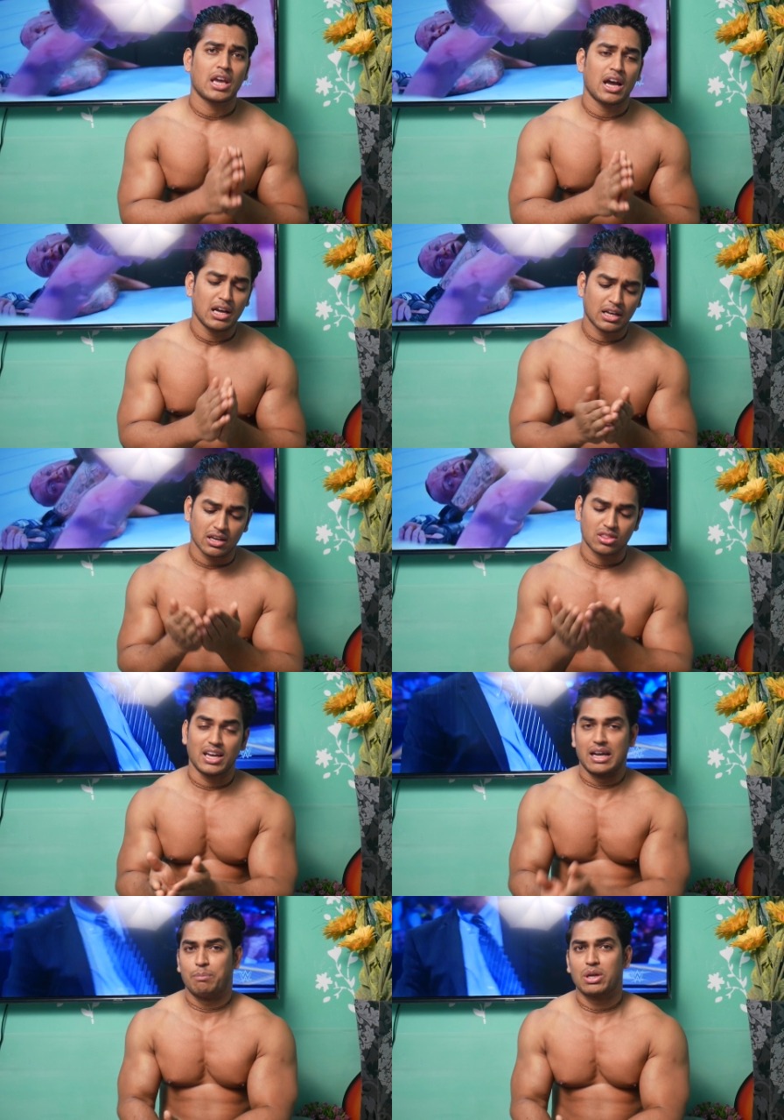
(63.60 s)
क्या करता
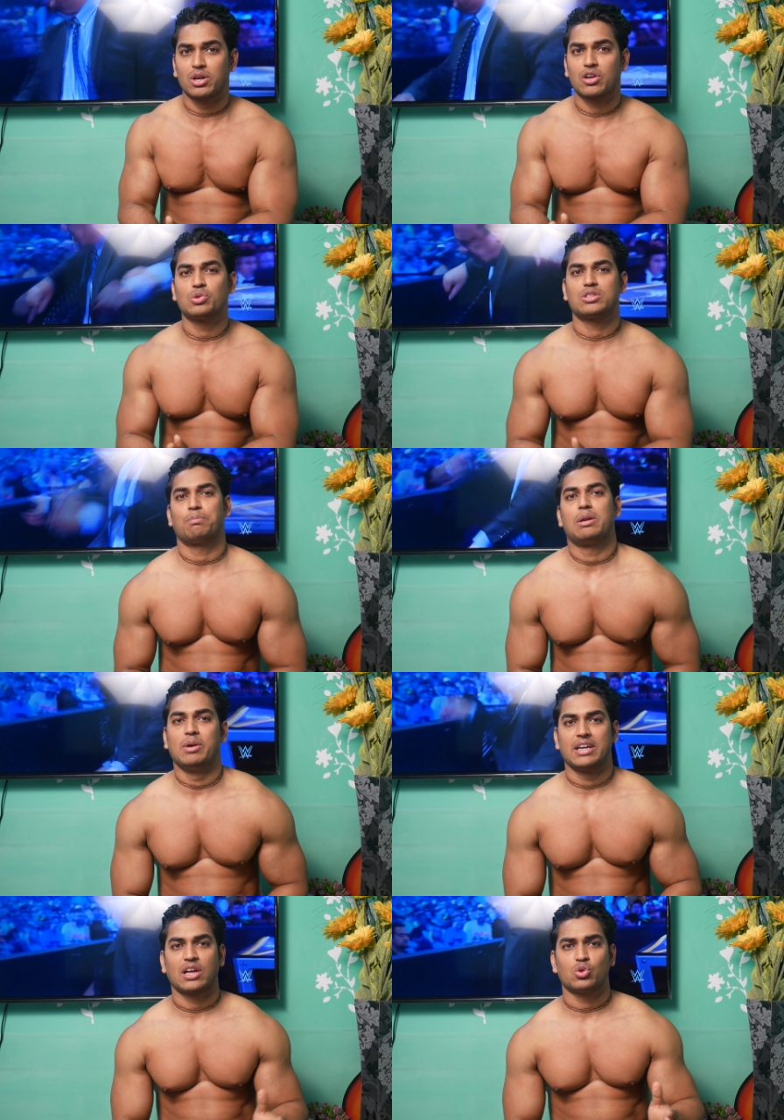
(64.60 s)
है प्री वर्कआउट
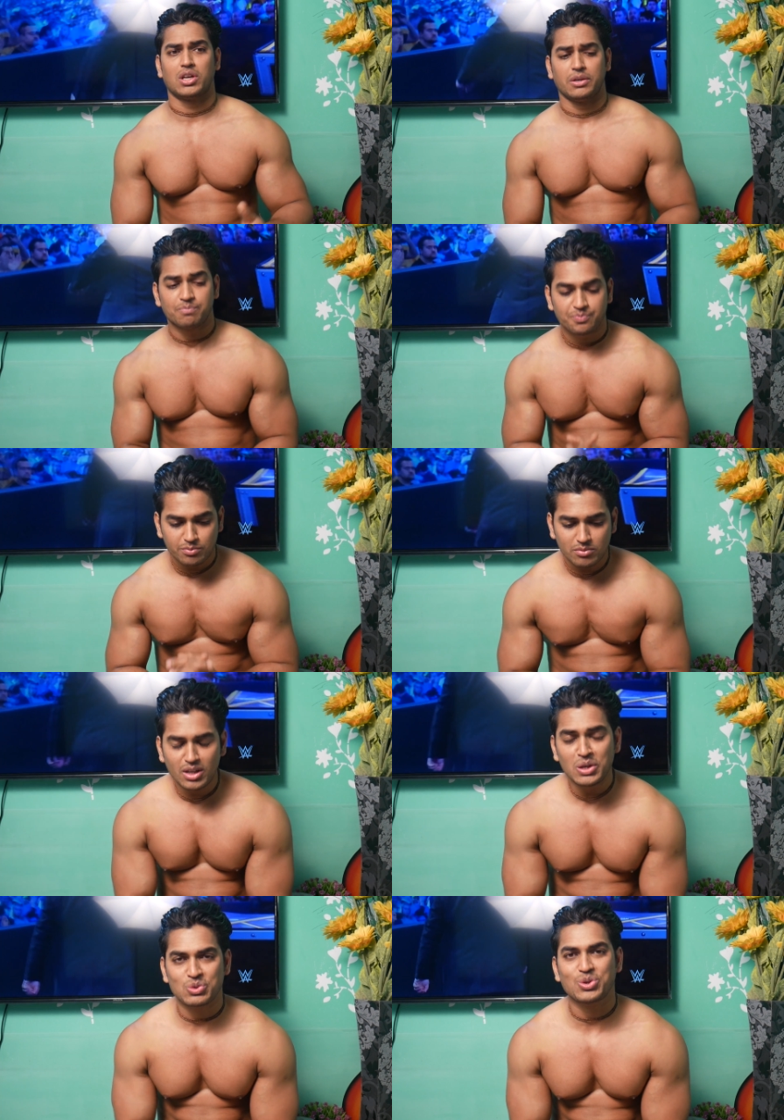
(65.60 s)
सप्लीमेंट एक्चुअली
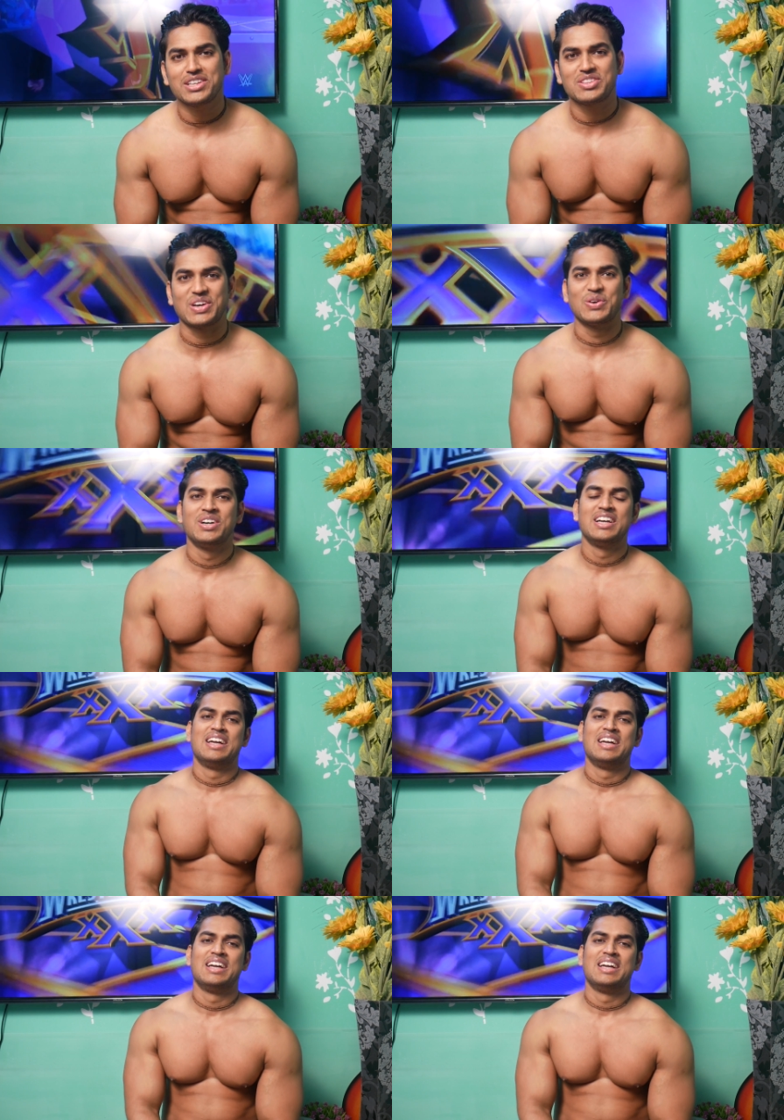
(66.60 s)
सो गाइज देखो